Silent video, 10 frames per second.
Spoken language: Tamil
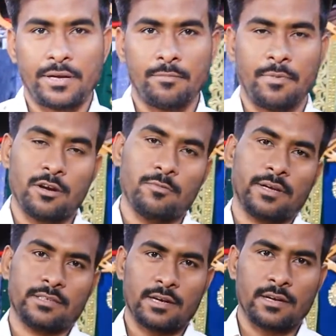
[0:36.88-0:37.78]
பெரிய
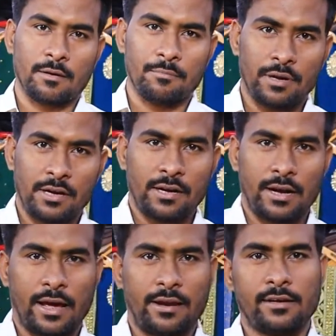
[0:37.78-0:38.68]
மேனுஃபேக்சரிங் கம்பெனியில்
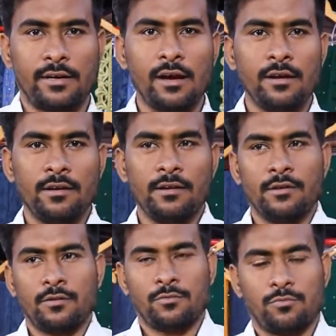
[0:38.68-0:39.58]
டைரெக்டாக
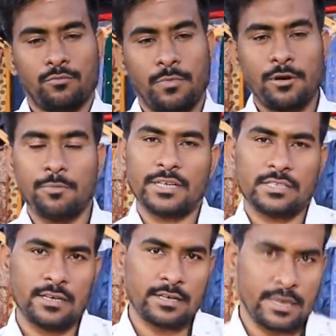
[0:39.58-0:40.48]

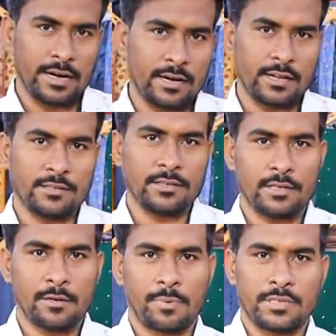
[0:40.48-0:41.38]
மேனுஃபேக்சரிங் ரேட்லேருந்து
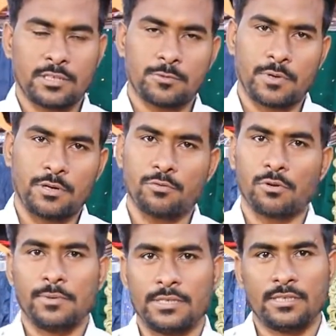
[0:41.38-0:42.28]
நீங்கள் பர்ச்சேஸ் பண்ணி
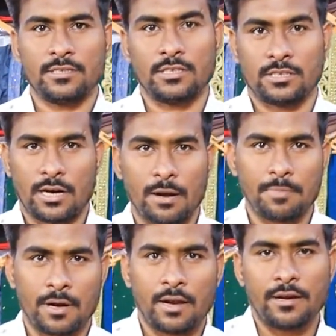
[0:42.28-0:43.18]
உங்கள் பிஸ்னஸ்
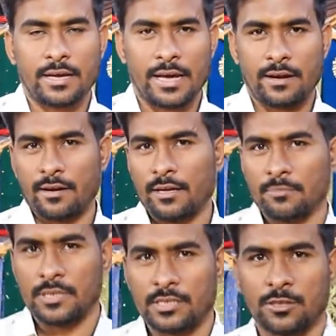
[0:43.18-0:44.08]
ஸ்டார்ட் பண்ணலாம் நீங்கள் ஏற்கனவே
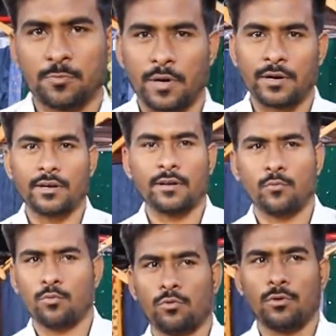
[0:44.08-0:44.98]
பிஸ்னஸ்
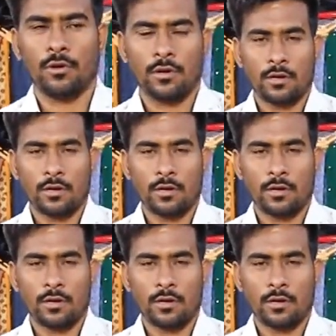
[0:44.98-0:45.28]
பண்ணுறீங்கன்னு ஒன்றும்